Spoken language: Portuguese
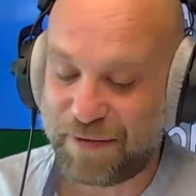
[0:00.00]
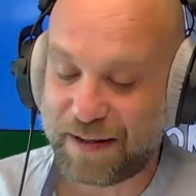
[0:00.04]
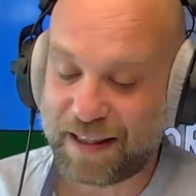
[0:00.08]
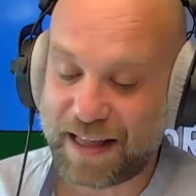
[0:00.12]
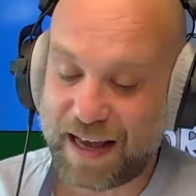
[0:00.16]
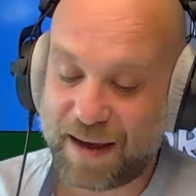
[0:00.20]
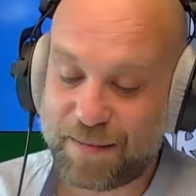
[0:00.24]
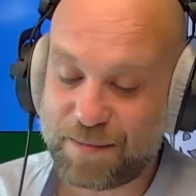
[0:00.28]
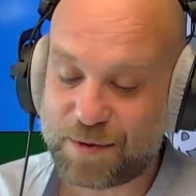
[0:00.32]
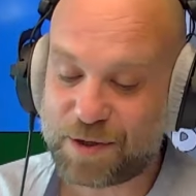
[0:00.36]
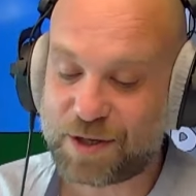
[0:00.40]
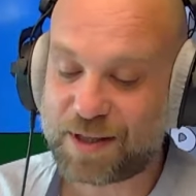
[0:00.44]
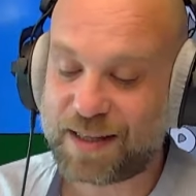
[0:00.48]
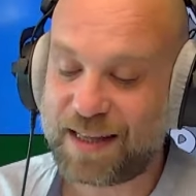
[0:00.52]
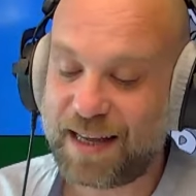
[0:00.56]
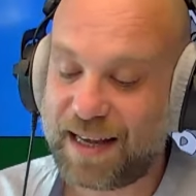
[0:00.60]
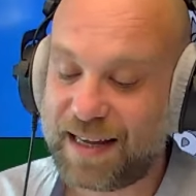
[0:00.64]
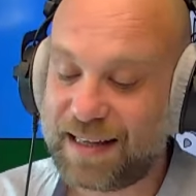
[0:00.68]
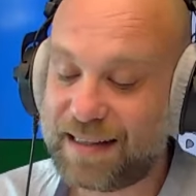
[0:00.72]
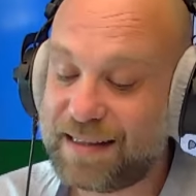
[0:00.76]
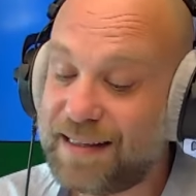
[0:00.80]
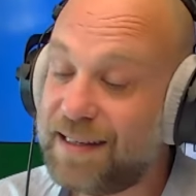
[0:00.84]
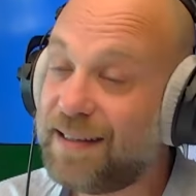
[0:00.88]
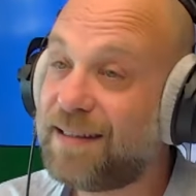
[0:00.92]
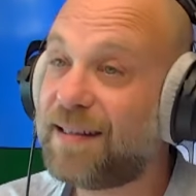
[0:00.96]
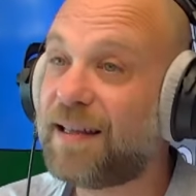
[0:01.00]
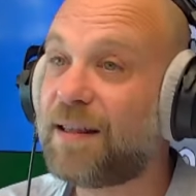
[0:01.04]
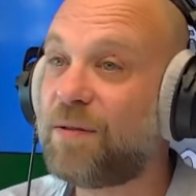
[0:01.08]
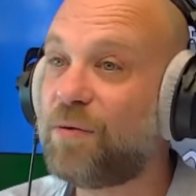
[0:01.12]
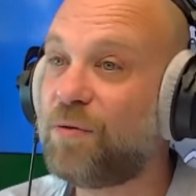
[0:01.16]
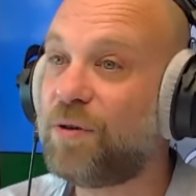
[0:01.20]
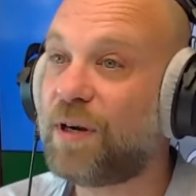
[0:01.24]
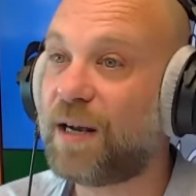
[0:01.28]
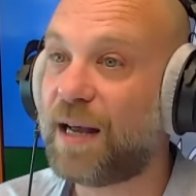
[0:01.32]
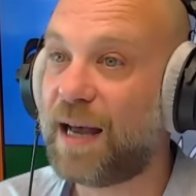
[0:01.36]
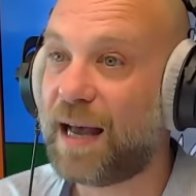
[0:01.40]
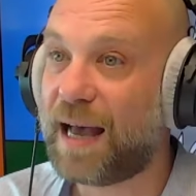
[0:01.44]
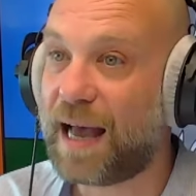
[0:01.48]
Falamos da
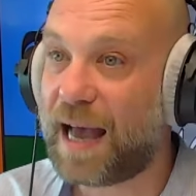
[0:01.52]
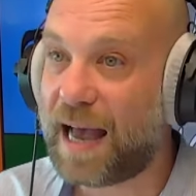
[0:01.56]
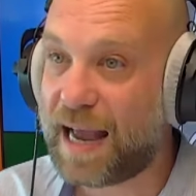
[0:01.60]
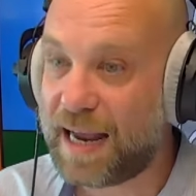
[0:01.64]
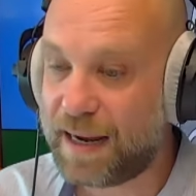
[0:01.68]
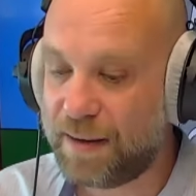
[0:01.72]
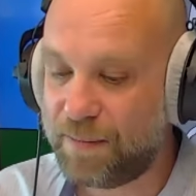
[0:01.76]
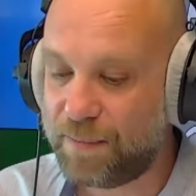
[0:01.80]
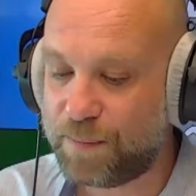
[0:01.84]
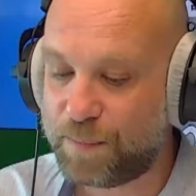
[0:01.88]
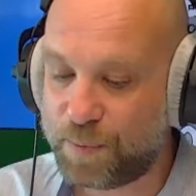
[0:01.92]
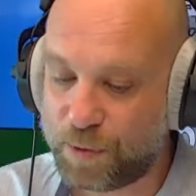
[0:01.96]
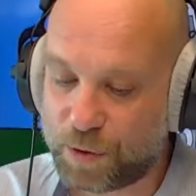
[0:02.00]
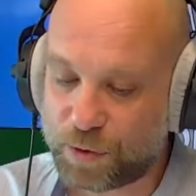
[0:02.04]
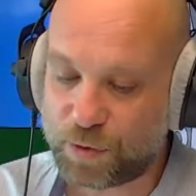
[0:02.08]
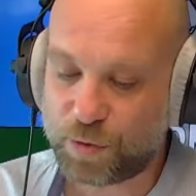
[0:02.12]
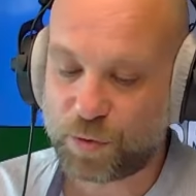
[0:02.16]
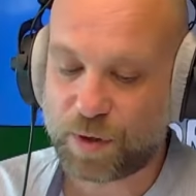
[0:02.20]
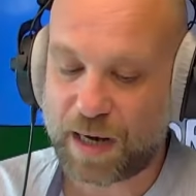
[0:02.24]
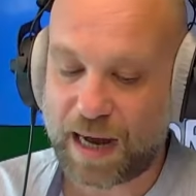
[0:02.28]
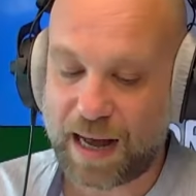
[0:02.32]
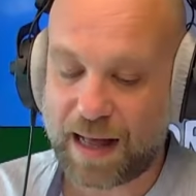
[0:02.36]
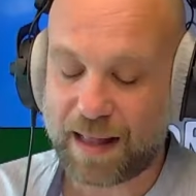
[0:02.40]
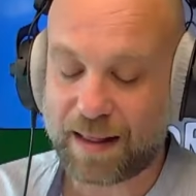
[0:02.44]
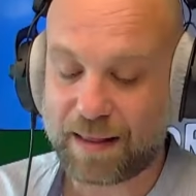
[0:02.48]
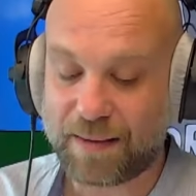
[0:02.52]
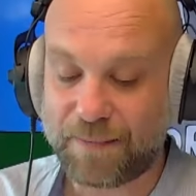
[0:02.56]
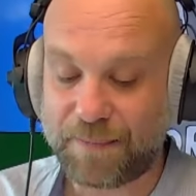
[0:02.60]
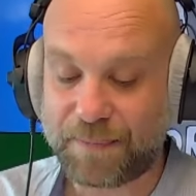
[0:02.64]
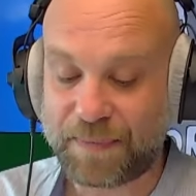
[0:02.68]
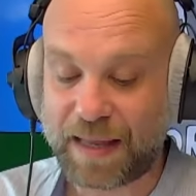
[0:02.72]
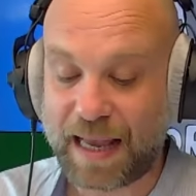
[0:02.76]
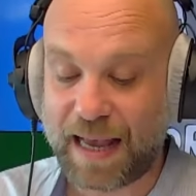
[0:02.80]
ditadura em Portugal.